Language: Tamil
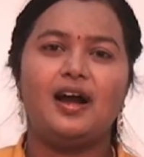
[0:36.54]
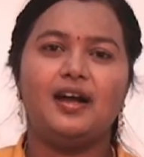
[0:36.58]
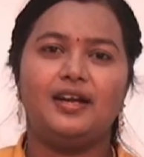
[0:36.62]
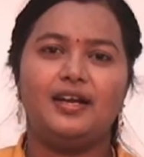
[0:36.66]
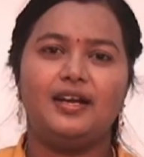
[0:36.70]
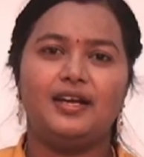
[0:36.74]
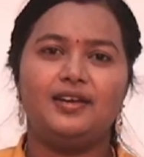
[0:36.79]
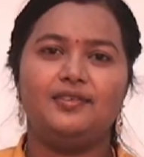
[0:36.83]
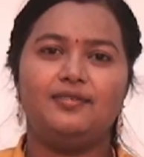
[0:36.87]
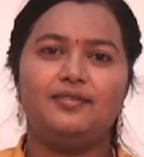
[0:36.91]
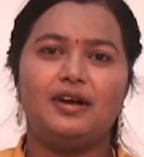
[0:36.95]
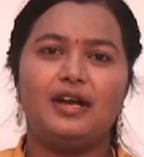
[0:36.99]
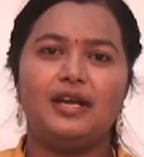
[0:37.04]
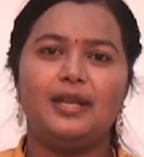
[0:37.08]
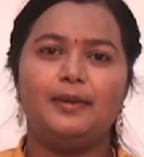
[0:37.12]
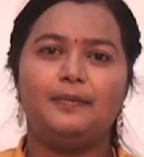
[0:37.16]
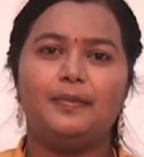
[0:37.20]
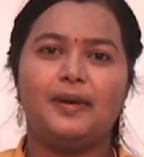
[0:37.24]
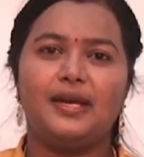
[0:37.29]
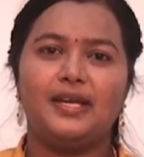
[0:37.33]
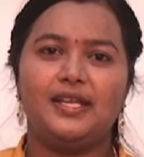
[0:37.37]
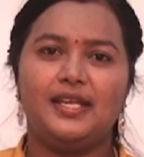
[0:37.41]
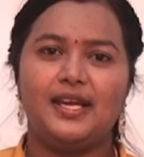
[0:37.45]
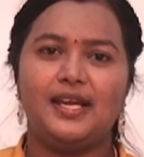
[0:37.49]
அங்கன்வாடி
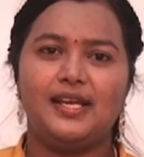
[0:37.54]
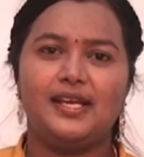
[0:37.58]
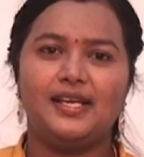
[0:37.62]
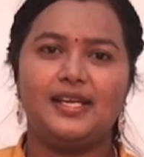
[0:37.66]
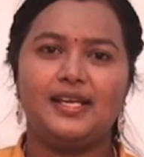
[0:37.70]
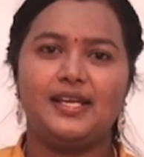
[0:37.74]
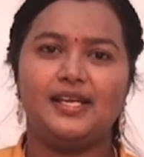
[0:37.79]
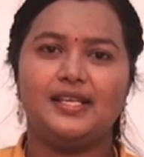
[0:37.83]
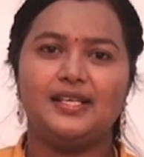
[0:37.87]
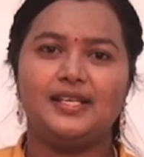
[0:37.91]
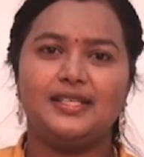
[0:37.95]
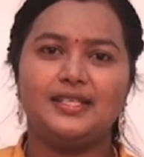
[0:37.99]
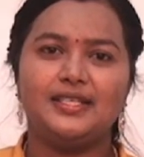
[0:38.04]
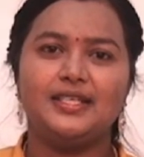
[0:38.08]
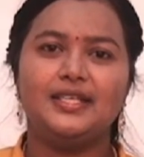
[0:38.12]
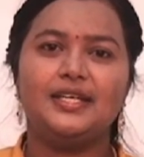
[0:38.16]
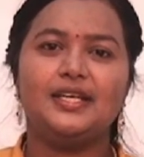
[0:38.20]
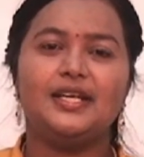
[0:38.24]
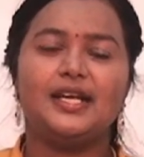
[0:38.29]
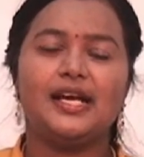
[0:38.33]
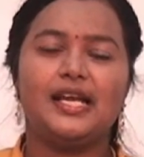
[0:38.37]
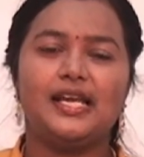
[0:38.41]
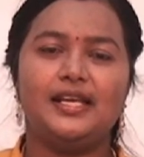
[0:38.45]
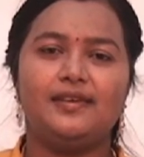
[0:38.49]
பணியாளர்களுக்கு
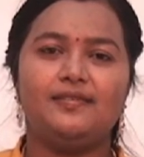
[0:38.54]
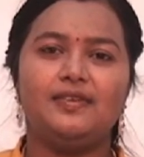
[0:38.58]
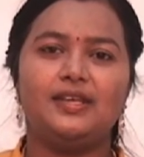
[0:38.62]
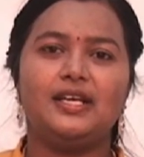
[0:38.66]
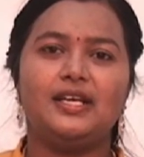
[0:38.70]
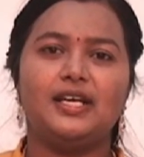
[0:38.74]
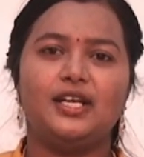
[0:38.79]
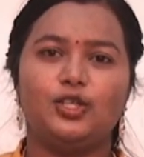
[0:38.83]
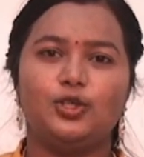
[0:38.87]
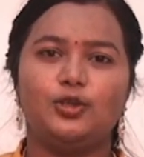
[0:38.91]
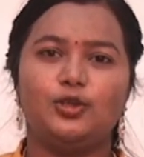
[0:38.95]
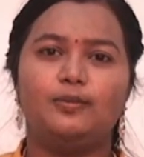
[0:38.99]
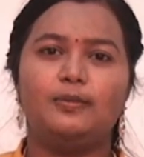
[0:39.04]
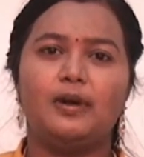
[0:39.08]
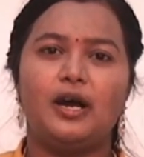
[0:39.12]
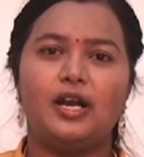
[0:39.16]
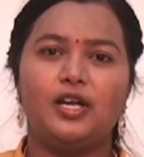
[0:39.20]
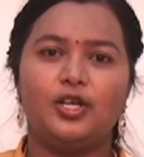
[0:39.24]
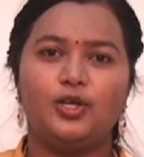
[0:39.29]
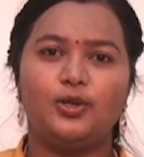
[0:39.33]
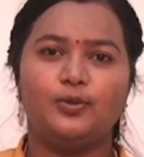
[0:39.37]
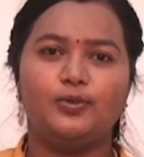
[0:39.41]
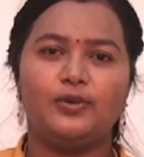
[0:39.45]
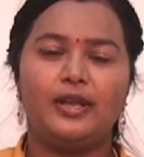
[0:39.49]
கல்வி கற்கும்
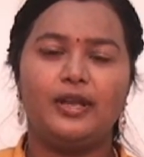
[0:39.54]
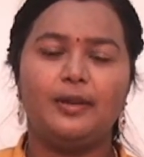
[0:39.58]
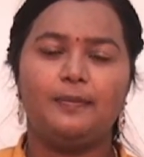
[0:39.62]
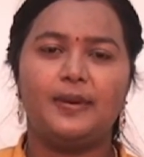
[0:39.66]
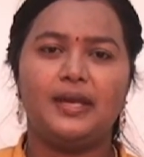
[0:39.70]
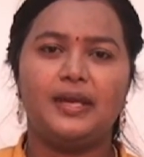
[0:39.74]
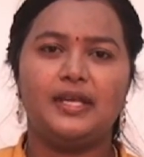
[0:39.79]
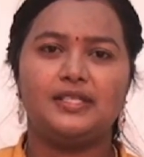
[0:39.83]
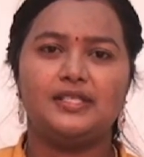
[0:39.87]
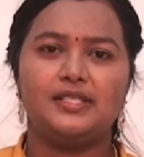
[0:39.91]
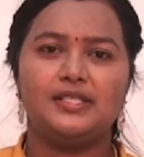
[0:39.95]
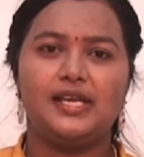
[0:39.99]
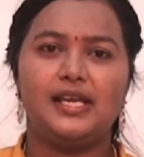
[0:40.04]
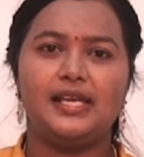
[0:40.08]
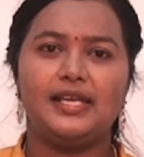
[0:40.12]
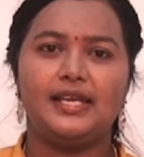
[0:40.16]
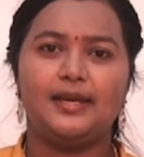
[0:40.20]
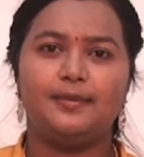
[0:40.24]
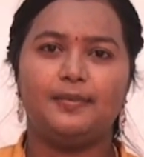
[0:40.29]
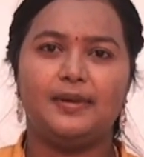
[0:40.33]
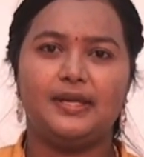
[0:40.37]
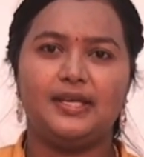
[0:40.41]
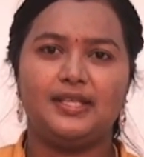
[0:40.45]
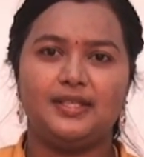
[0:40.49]
அணுகுமுறை பயிற்சி
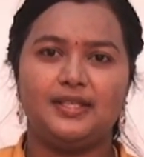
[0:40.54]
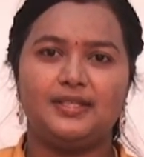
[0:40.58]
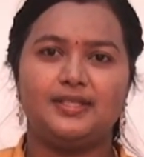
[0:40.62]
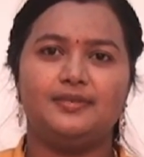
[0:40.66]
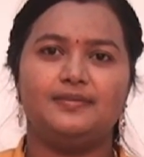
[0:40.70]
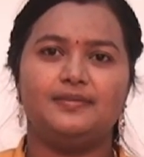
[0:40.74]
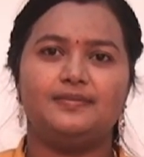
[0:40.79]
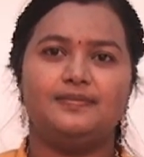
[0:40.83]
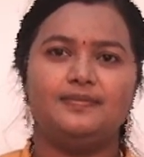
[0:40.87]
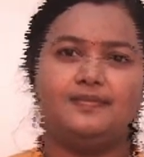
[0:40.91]
அளிக்கப்பட்டது